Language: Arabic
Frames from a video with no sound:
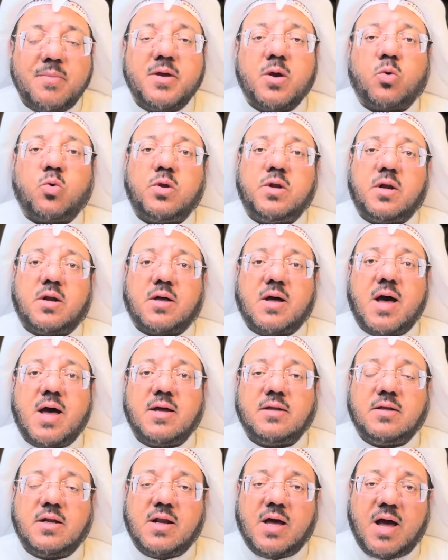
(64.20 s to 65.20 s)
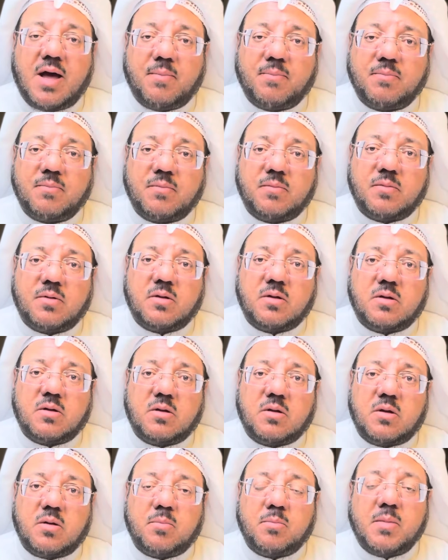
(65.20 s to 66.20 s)
يكن القائد العام
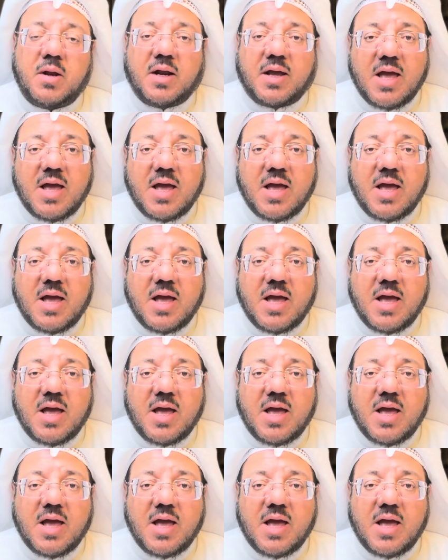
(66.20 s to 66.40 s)
بل